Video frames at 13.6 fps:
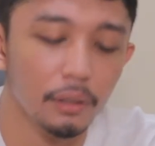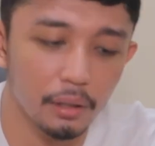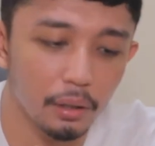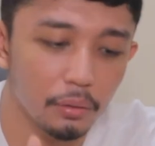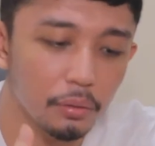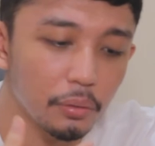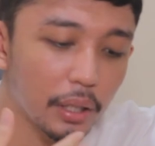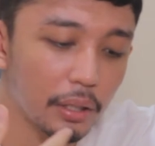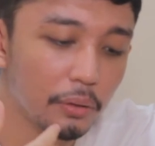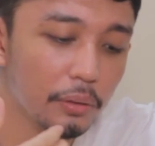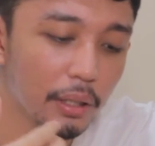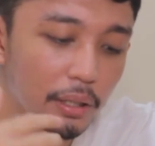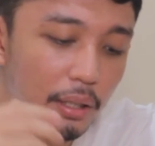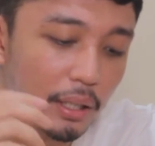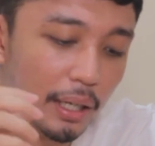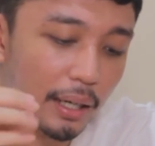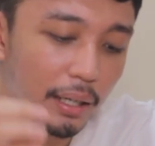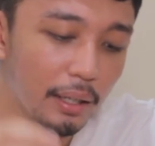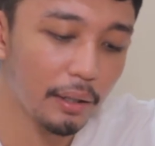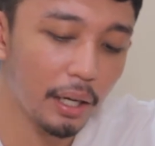nggak terlalu suka juga sih
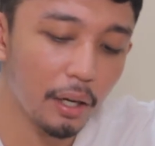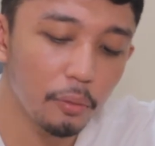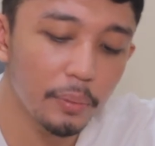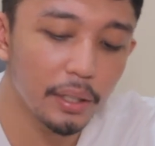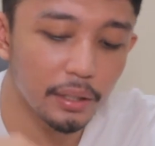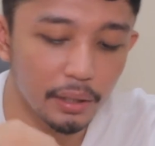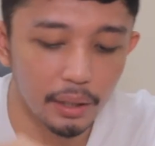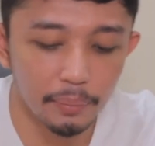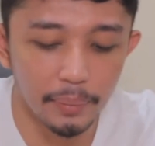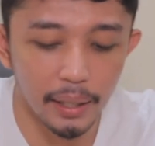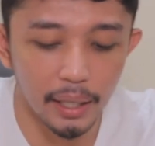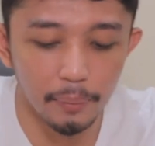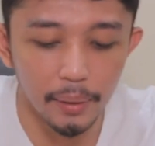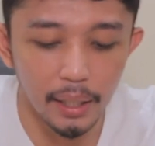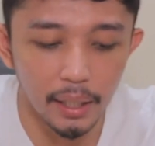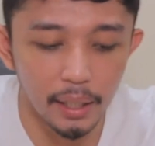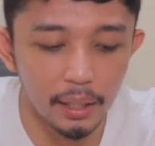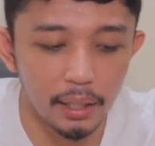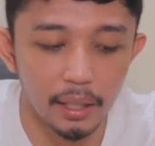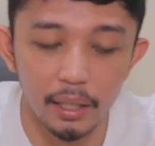karena aku biasanya makan
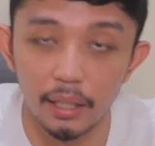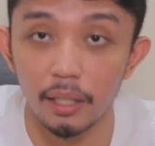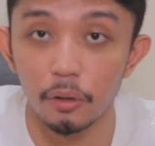makanan yang kayak